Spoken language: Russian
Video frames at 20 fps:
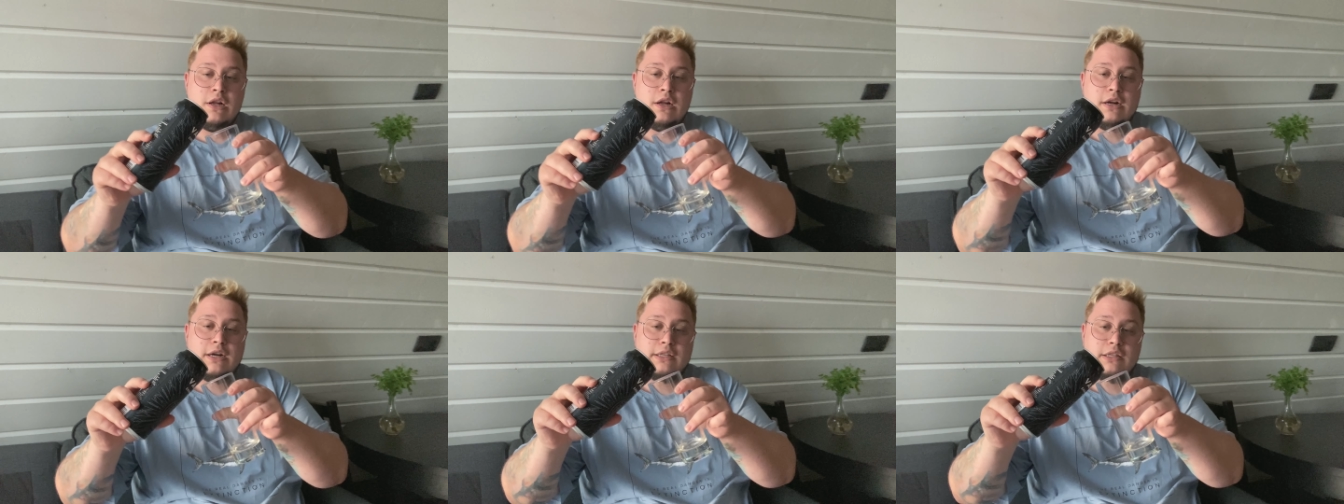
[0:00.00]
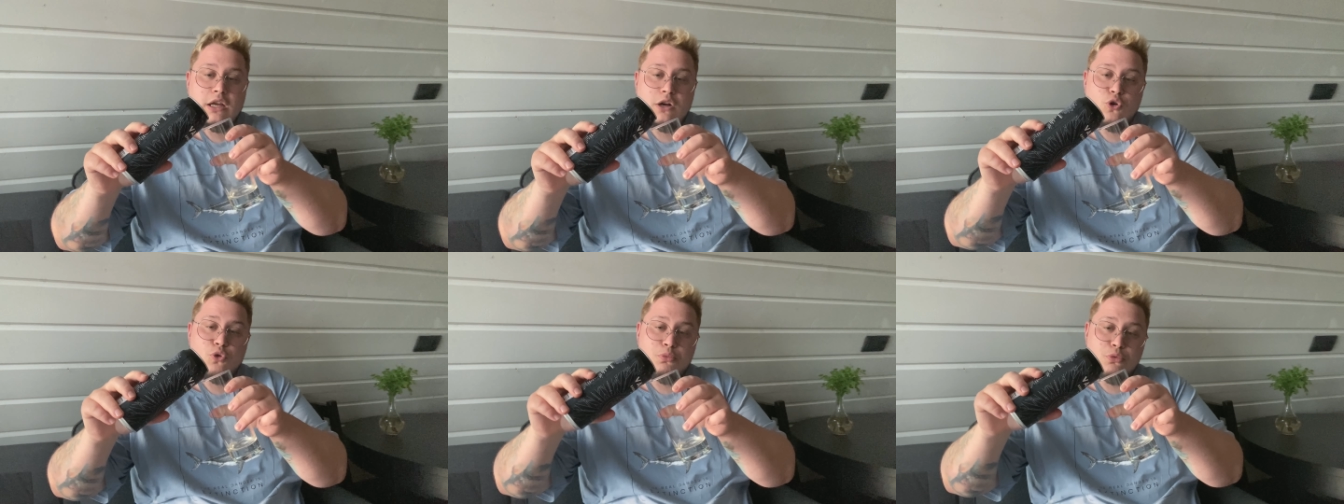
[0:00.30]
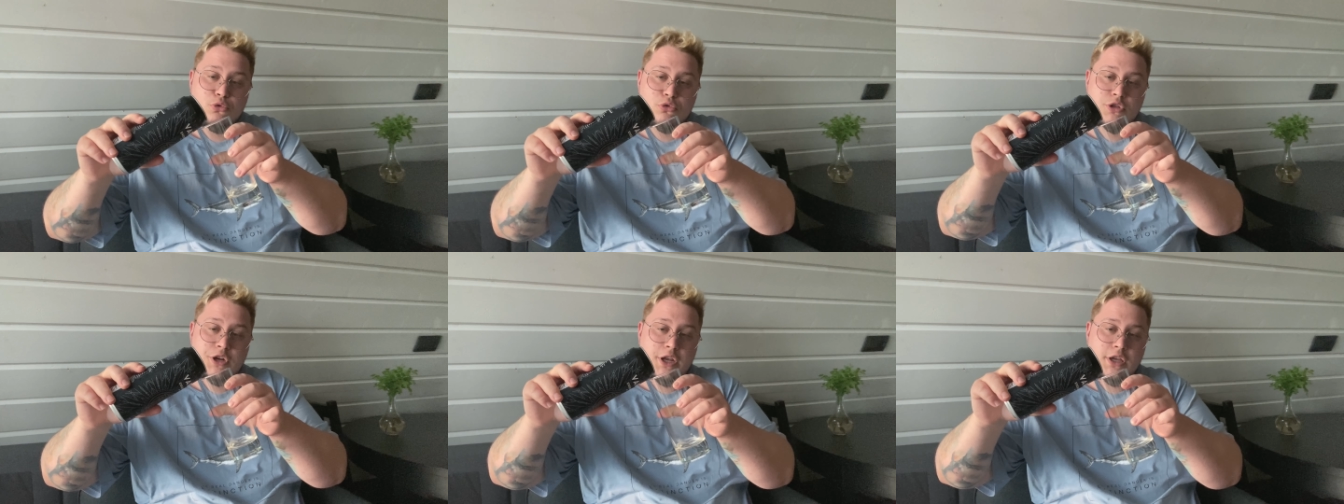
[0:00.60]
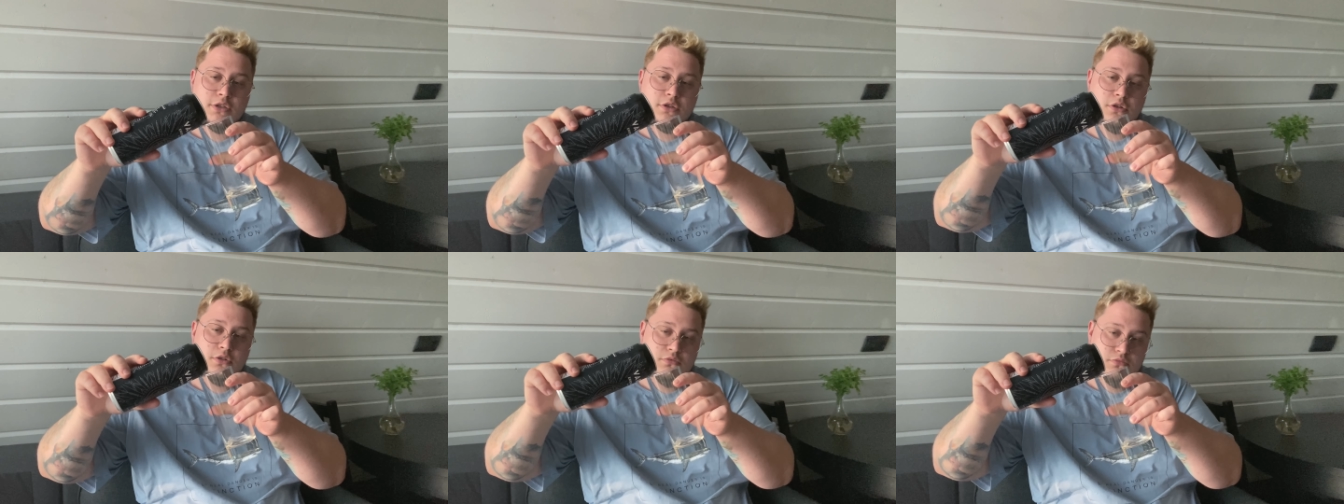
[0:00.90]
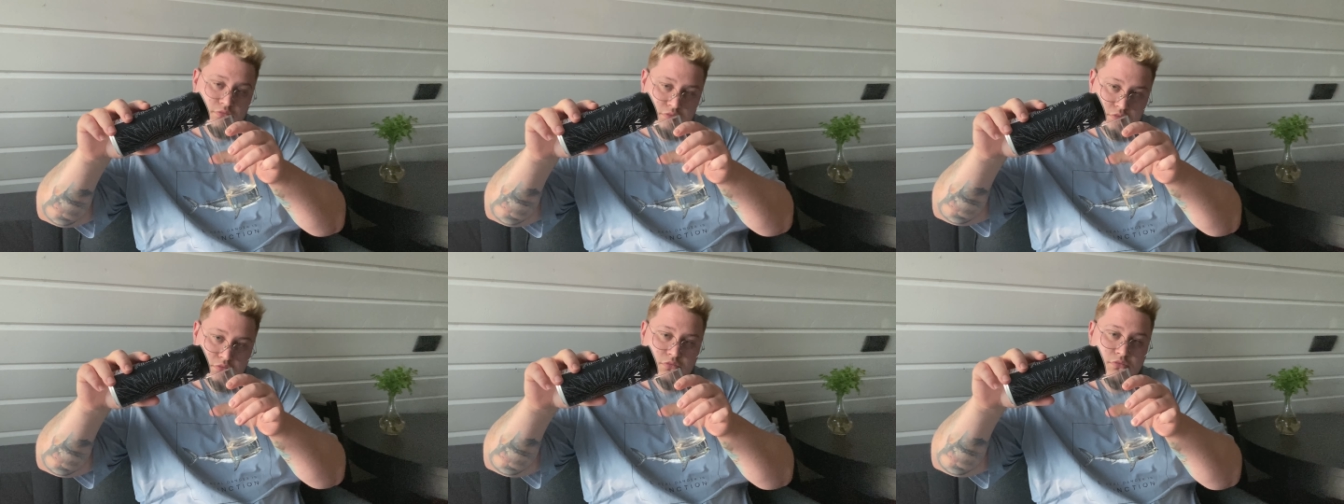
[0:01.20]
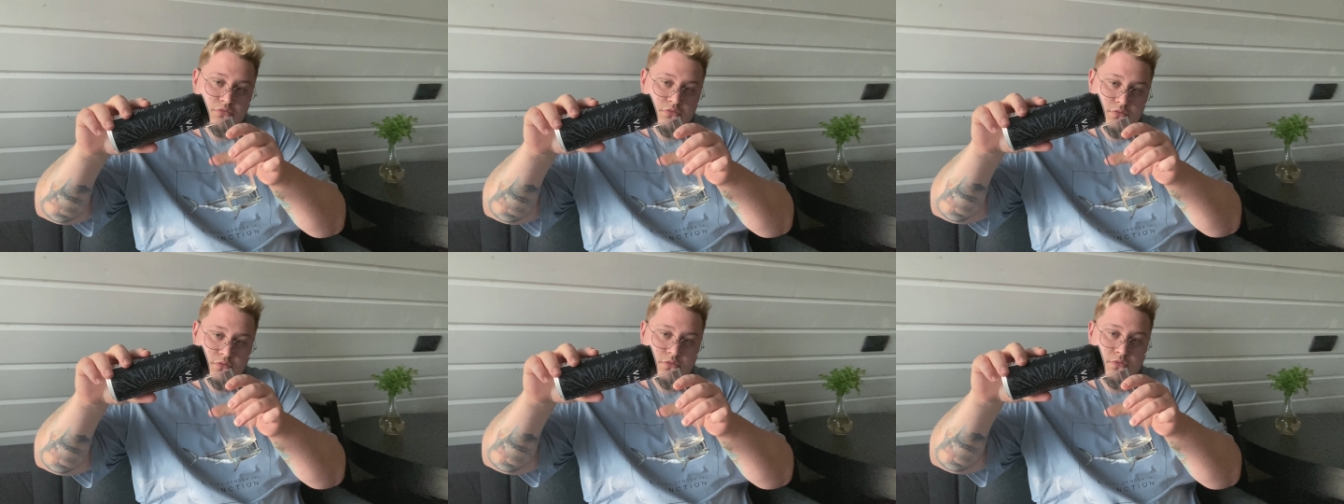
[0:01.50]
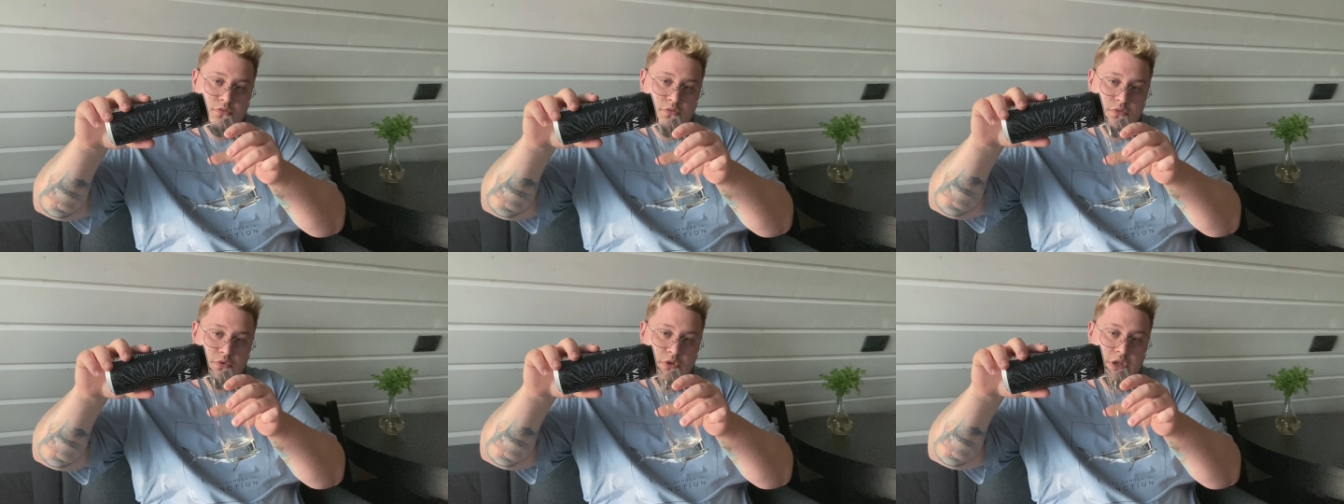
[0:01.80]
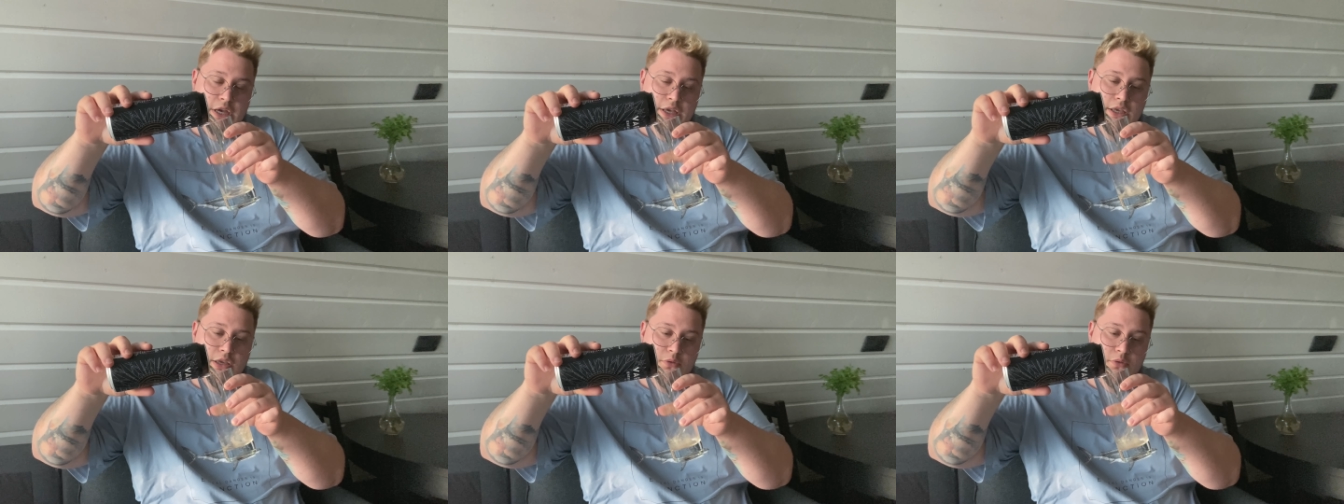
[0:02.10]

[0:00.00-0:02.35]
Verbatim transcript: Когда куплю третий, так